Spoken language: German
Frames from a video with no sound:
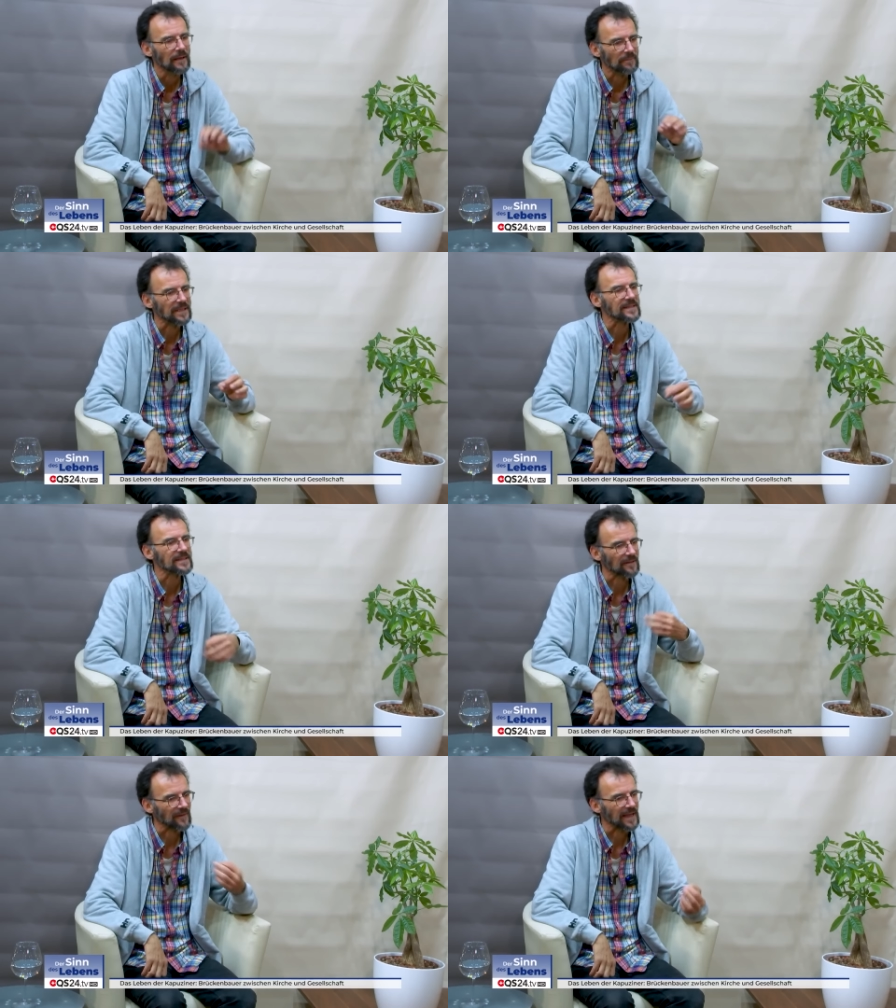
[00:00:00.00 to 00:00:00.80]

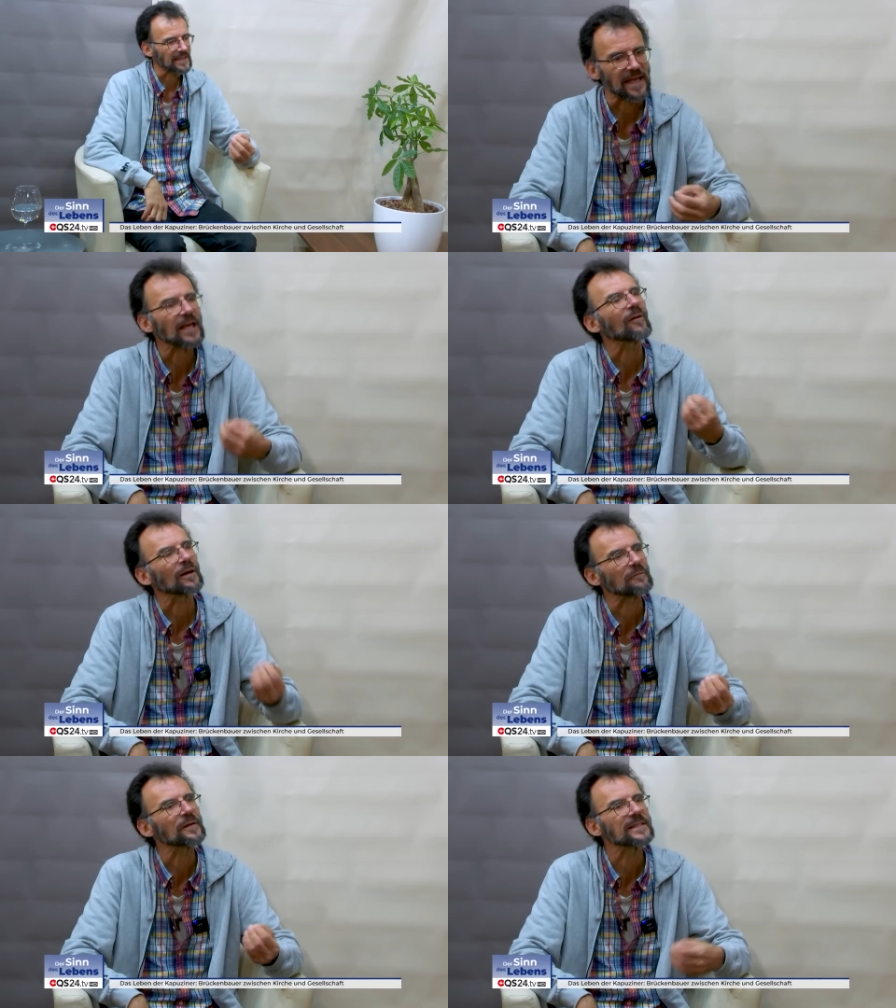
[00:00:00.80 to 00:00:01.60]
Priesterweihe,
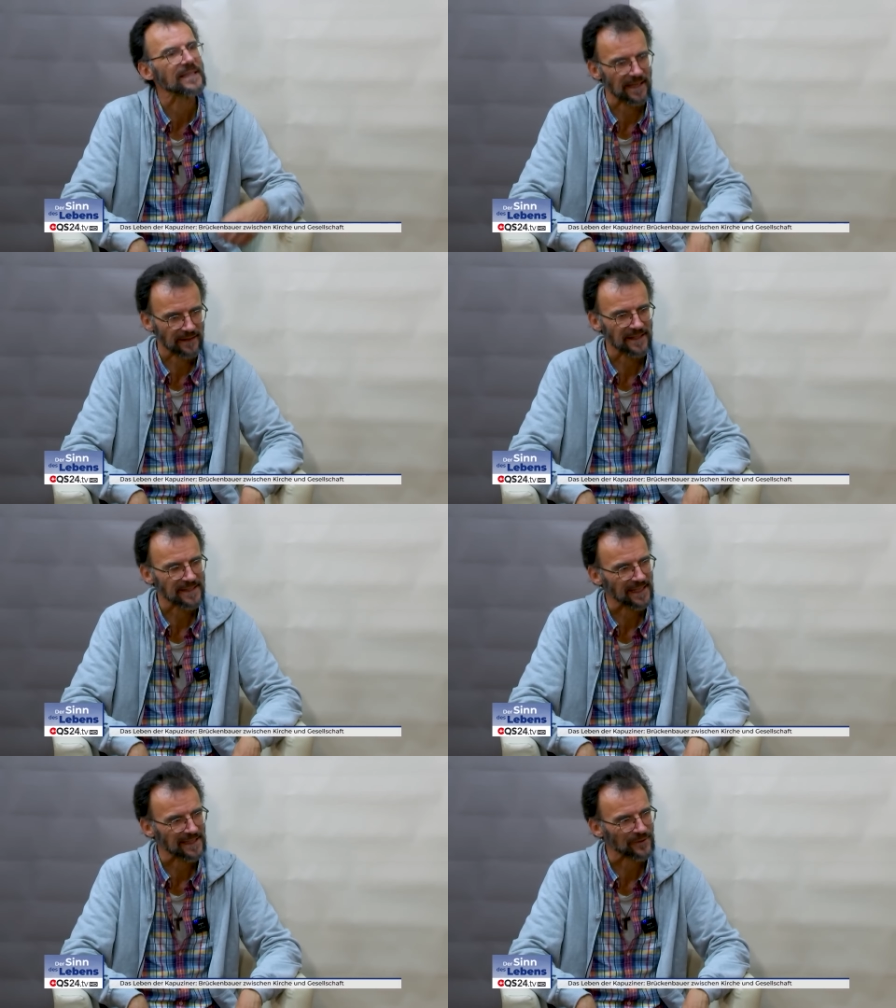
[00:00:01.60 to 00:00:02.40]
qualifizierte
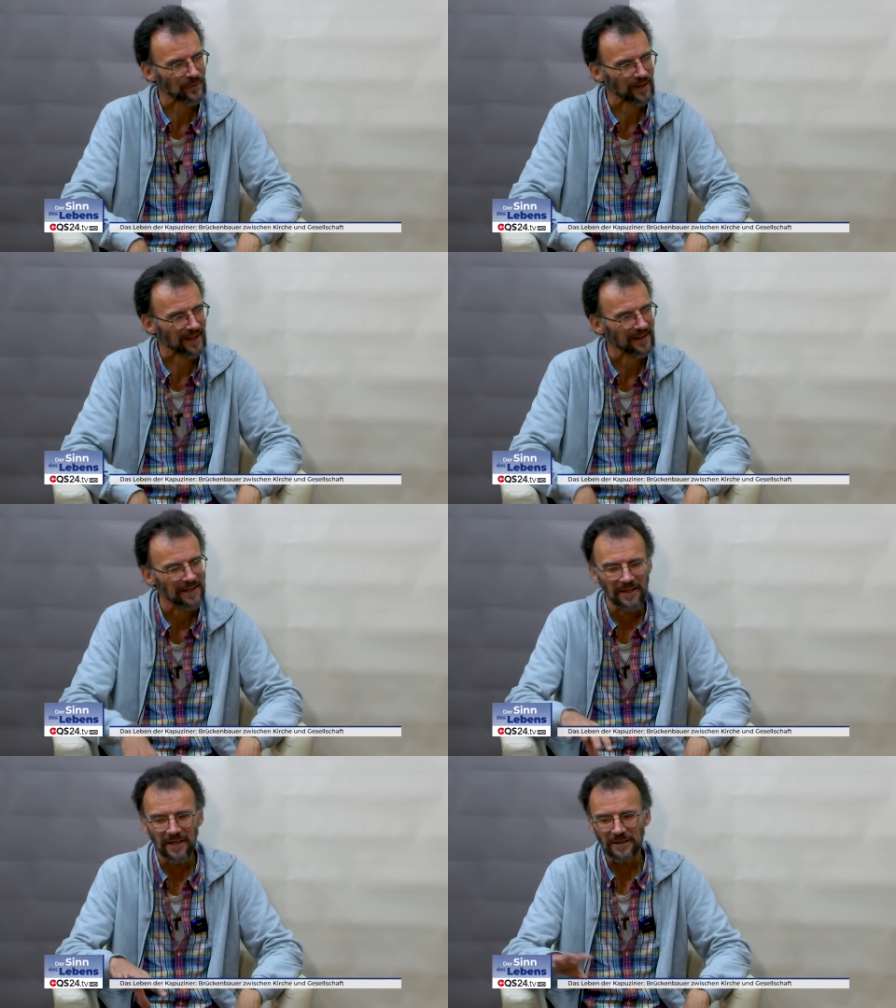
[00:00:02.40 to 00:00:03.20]
Seelsorge.
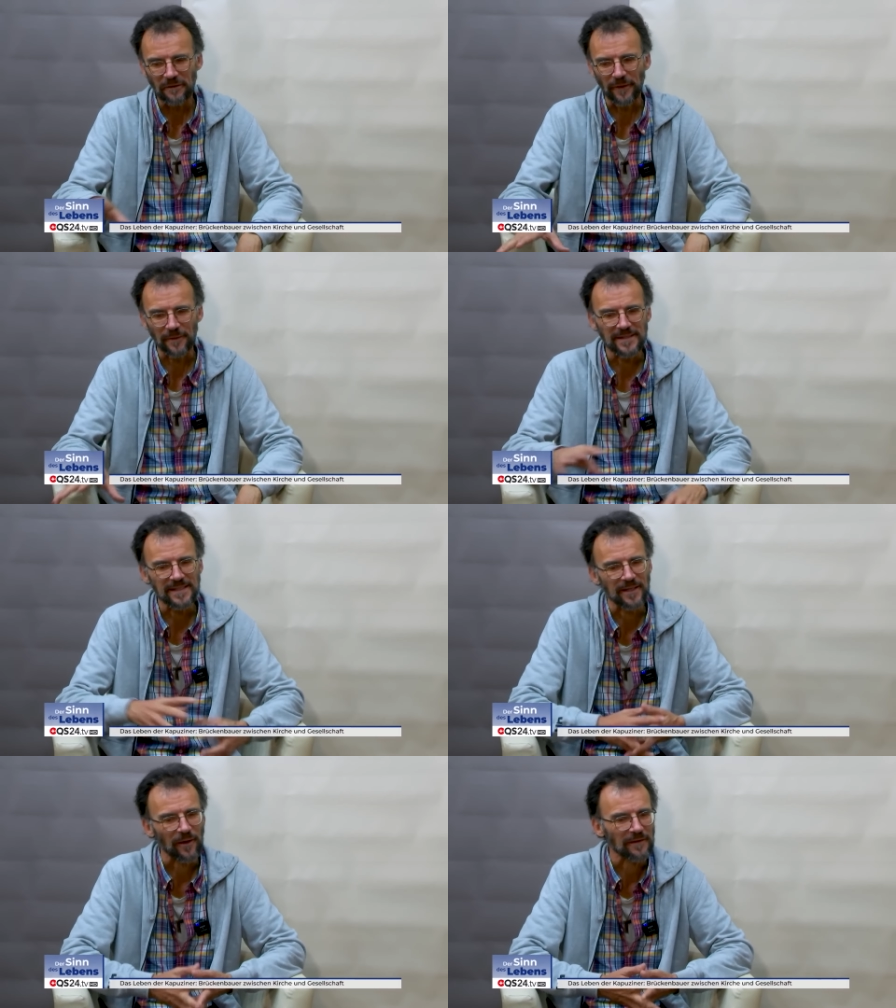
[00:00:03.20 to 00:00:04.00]
Die
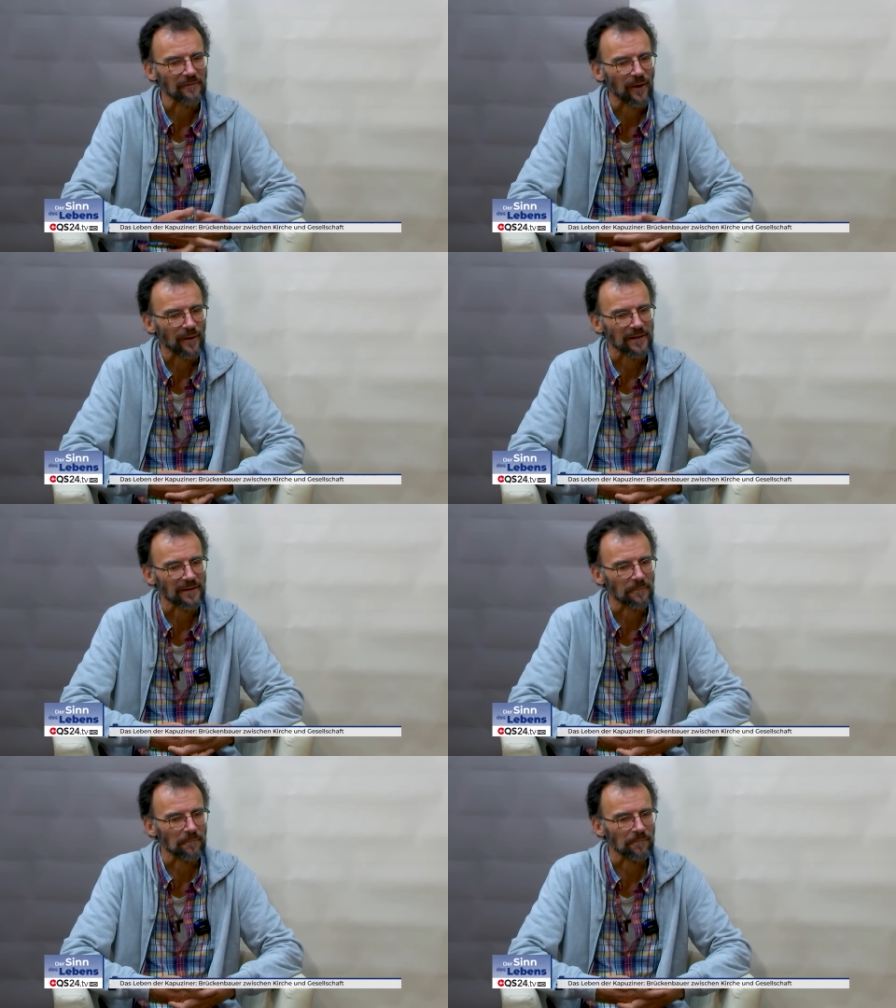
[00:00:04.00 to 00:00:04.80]
Franziskaner waren